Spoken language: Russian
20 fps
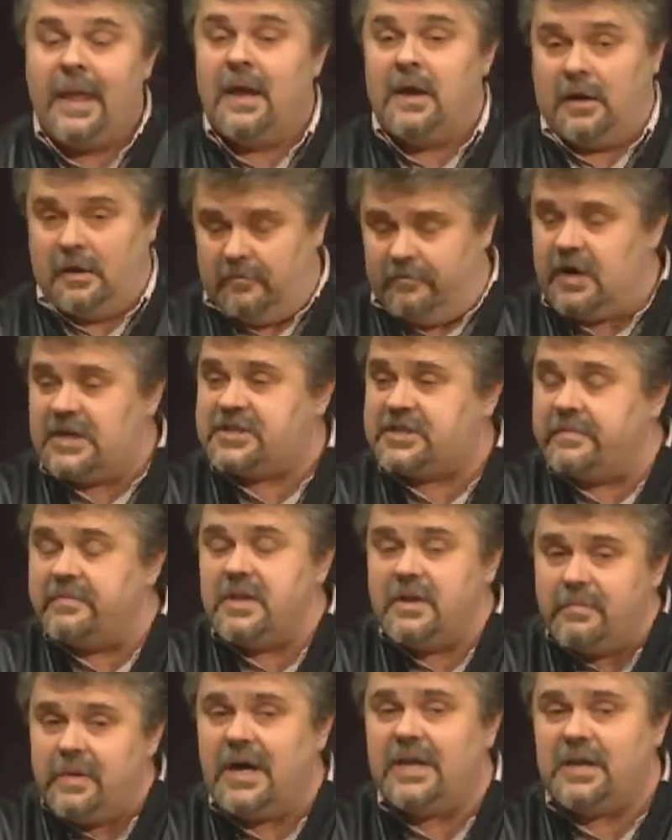Ваше
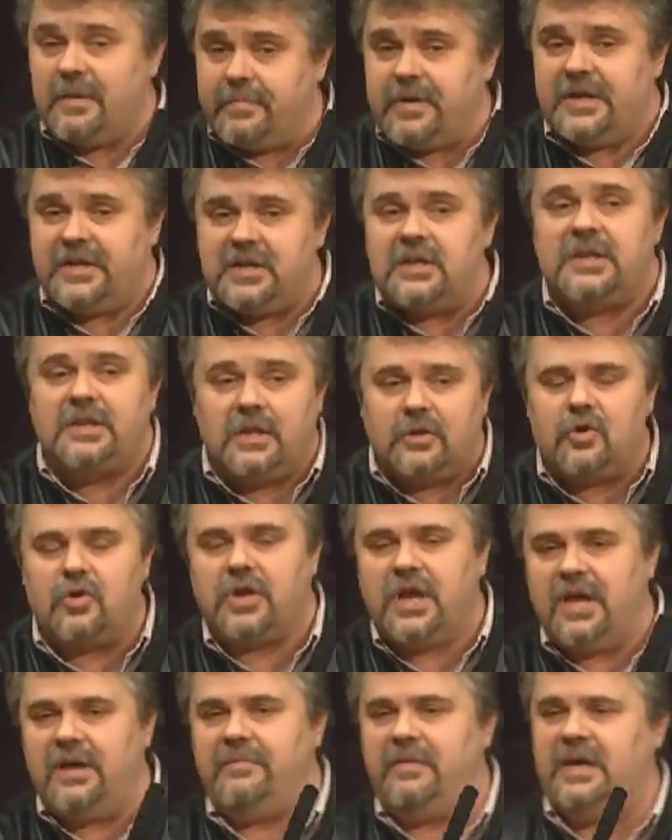внимание обратить на
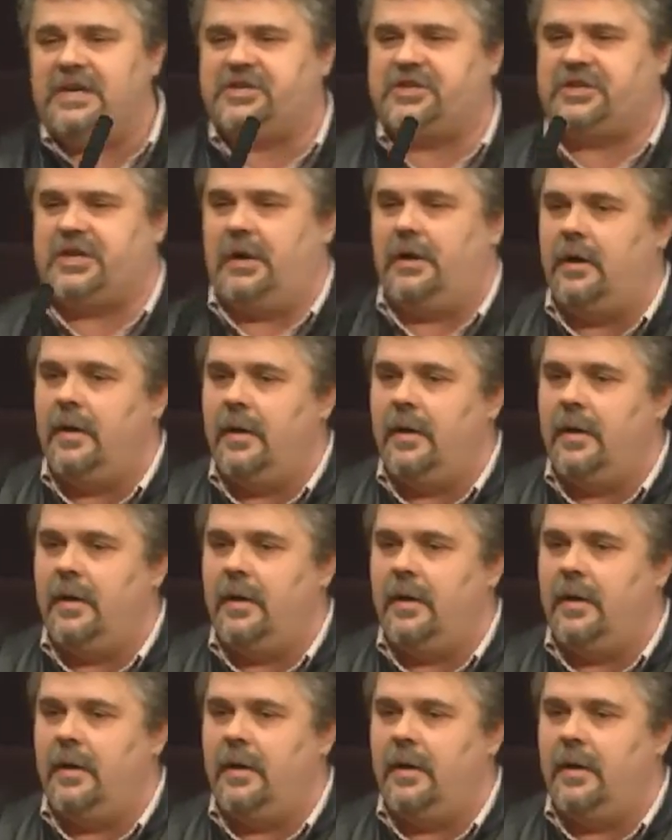другие вещи.